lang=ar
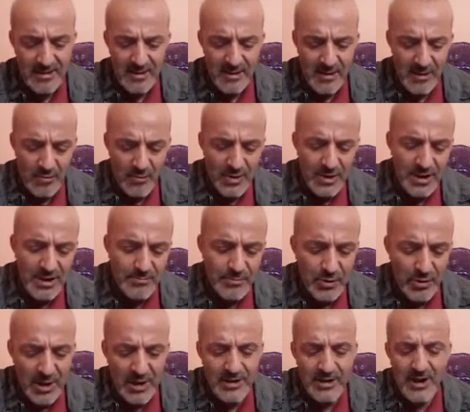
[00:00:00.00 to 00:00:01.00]
وين
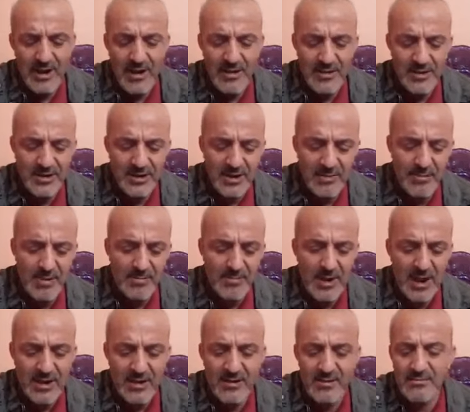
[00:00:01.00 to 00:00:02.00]
يبدو ان هذا السبب
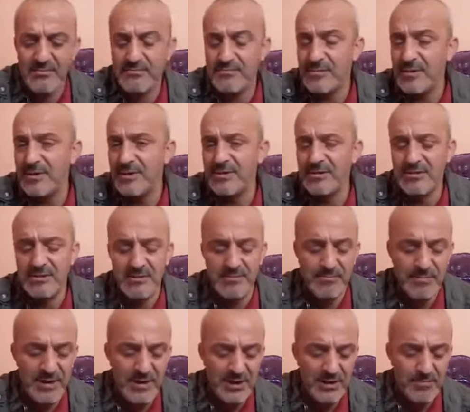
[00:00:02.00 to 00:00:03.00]
غير آه،
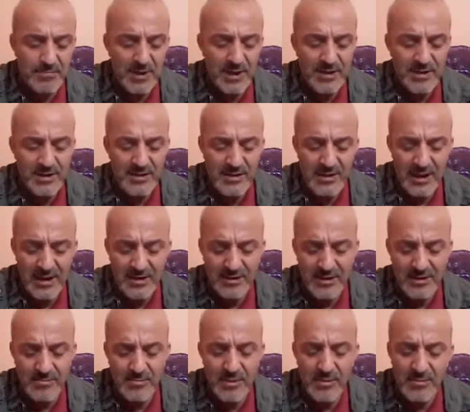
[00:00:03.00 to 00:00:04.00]
بالنسبه
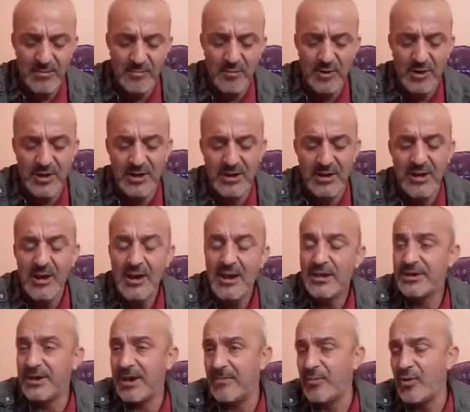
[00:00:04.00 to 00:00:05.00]
للعديد من من
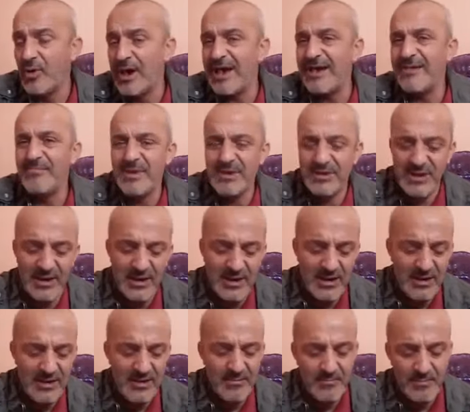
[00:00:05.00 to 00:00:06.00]
صابو غير
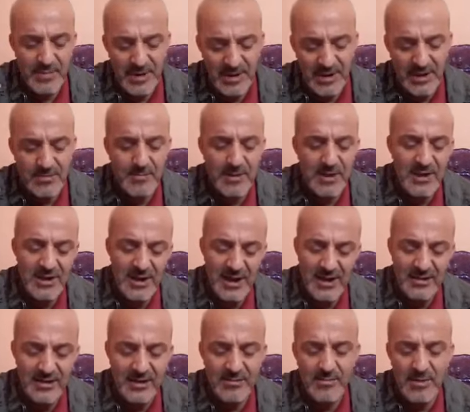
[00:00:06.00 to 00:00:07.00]
منطقي بالنسبه
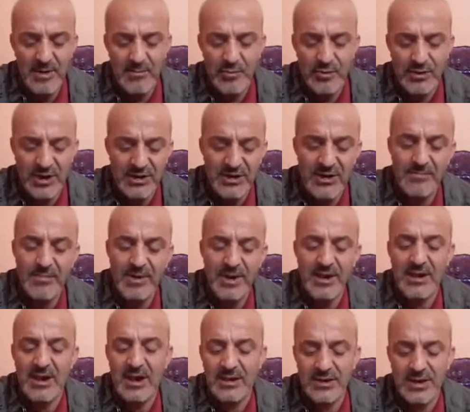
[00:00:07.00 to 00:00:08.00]
للعديد من
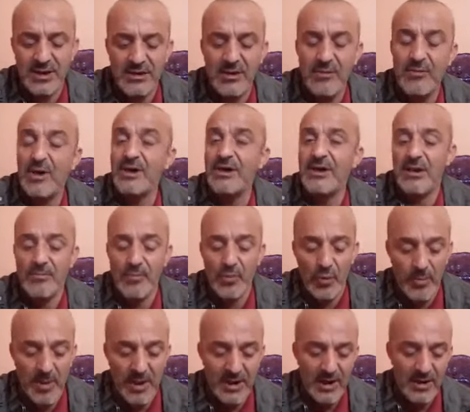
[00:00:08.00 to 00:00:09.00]
المتتبعين خاصه ان
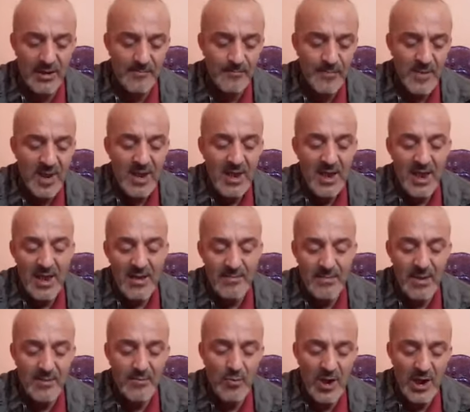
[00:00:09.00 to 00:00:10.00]
المباراه
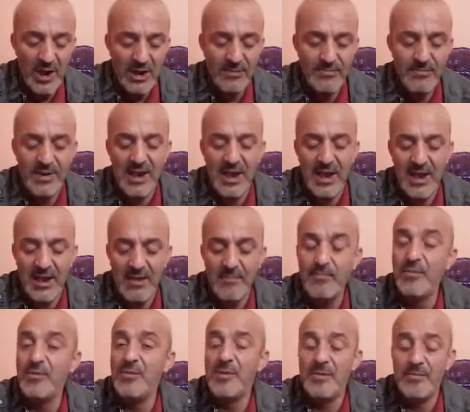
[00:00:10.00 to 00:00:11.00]
امام واحد من
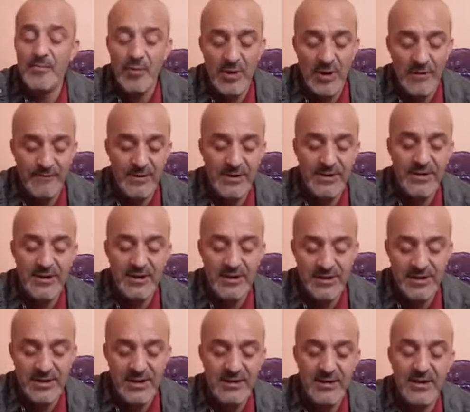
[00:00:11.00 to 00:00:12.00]
اهم منافسين
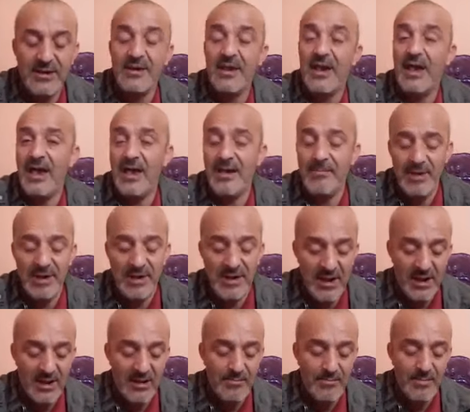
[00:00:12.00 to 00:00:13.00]
السيتي حامل
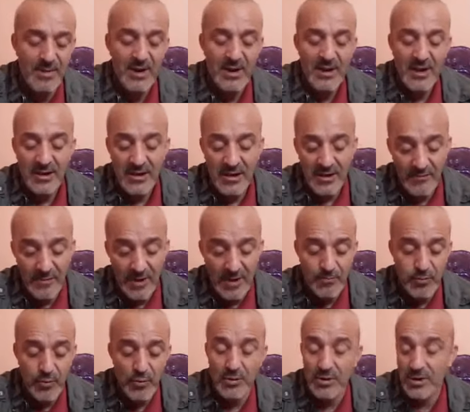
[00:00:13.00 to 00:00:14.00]
لقب
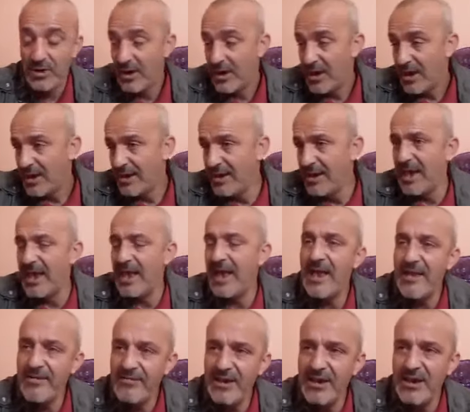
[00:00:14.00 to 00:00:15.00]
ليفربول هي
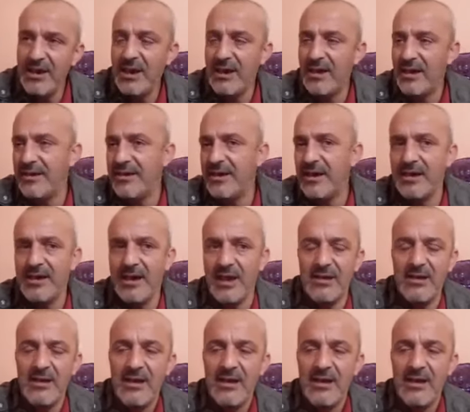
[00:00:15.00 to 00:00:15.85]
هذه اللي احنا